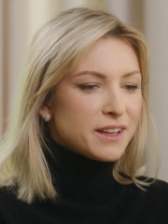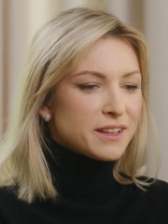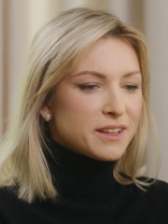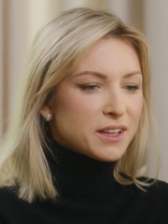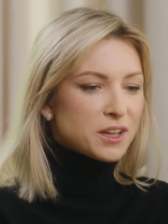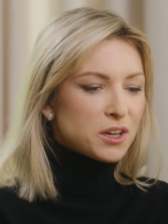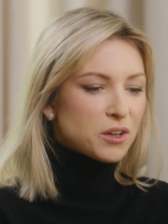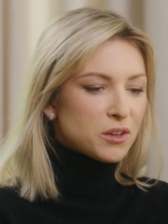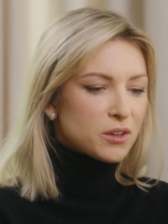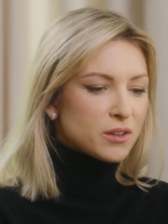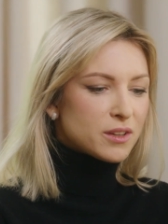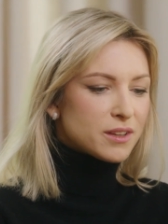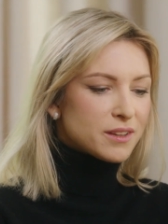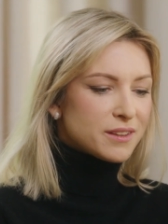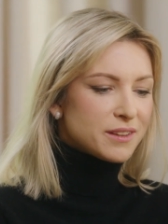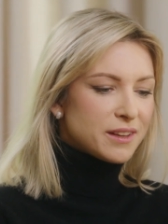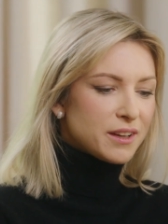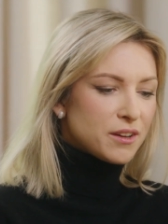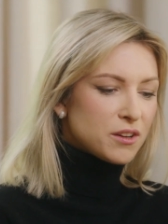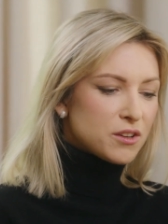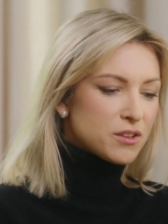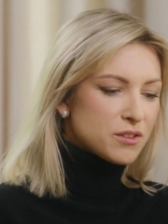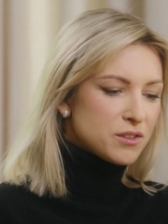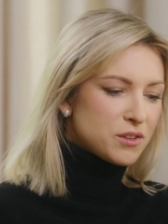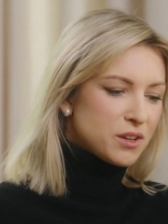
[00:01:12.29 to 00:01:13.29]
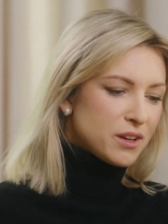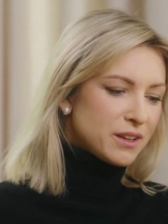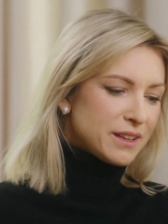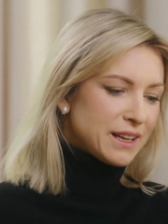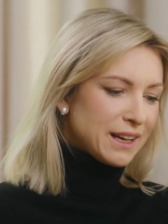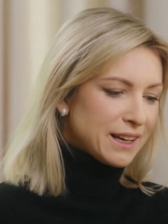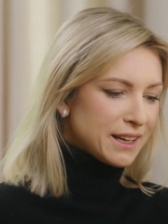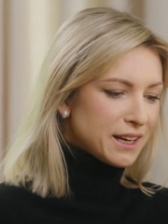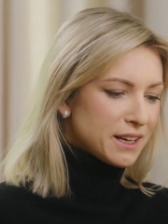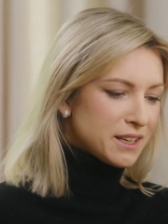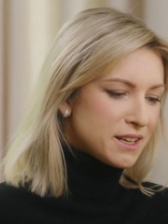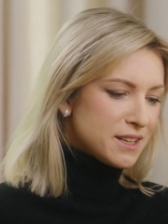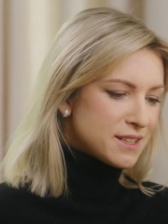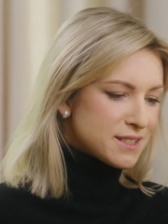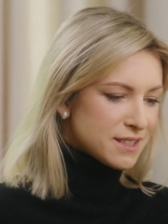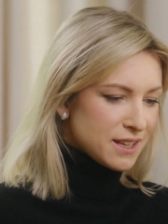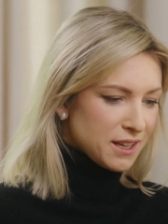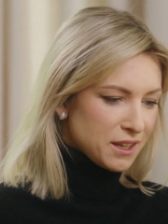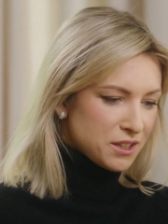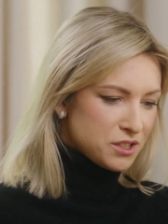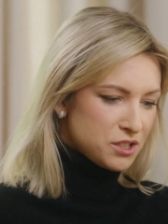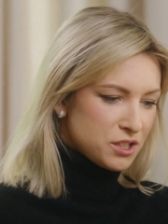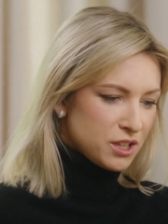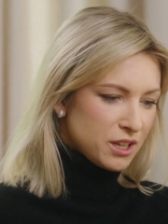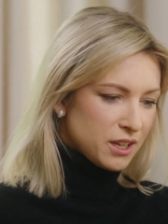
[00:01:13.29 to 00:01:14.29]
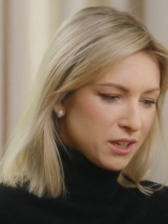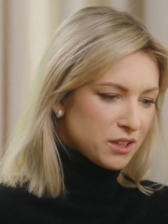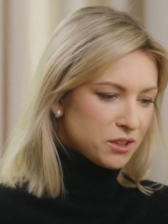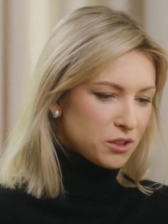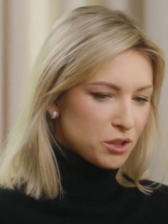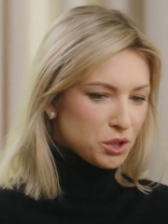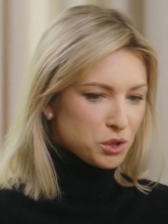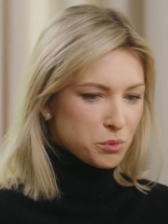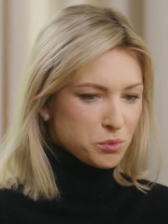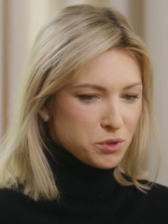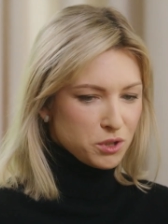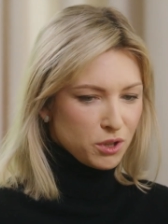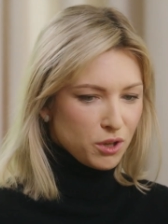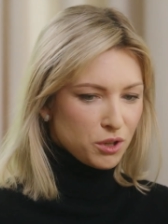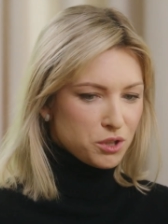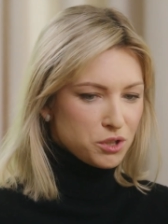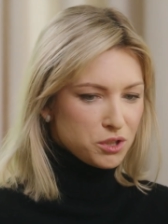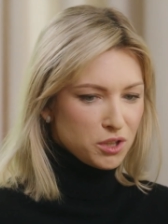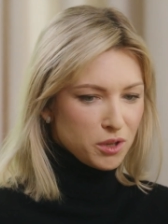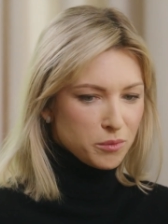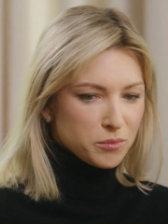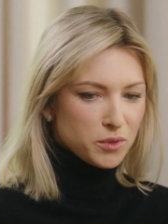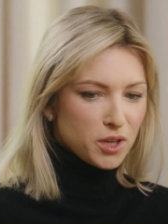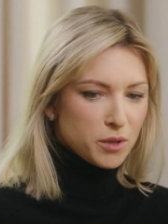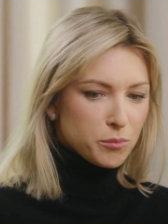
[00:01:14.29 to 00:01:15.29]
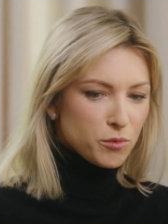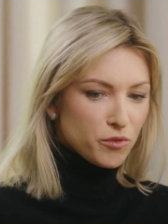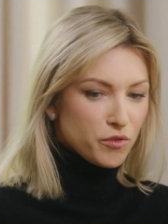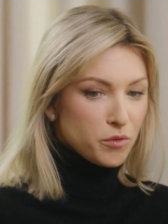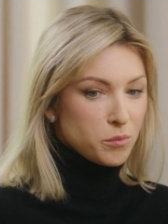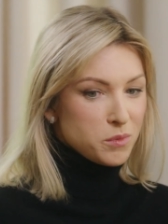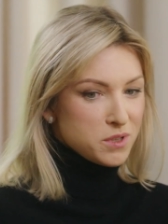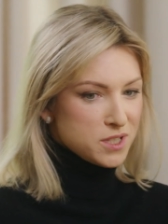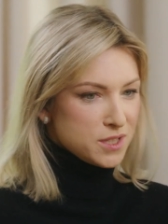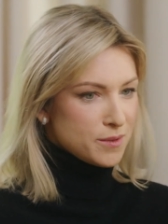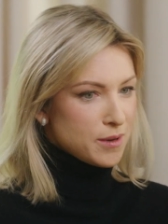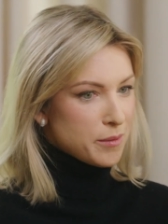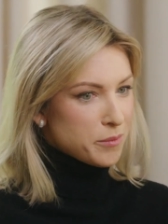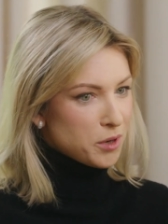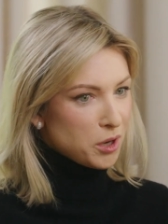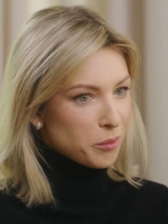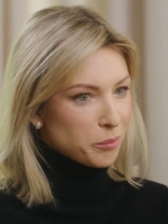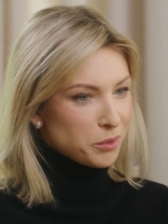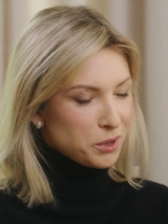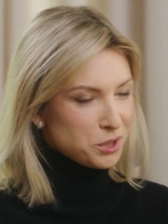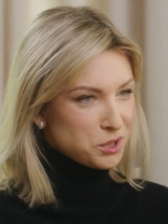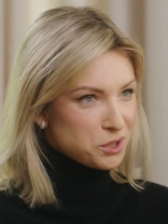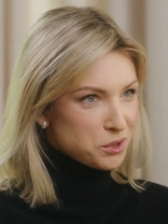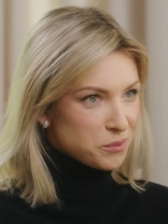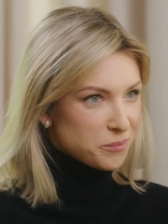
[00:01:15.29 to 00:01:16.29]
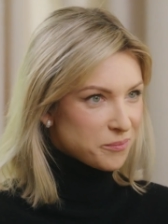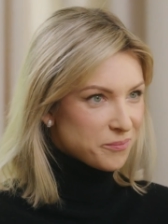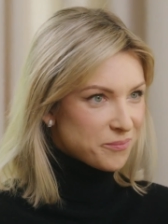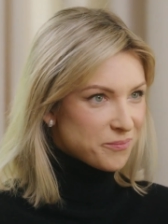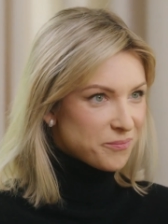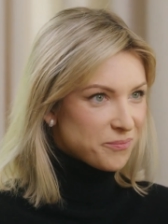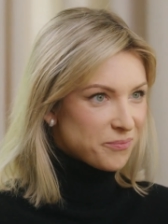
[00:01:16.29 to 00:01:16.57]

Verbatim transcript: tylko to, to, ta granica, gdzie ktoś przychodzi do mnie i mówi mi, co mam robić,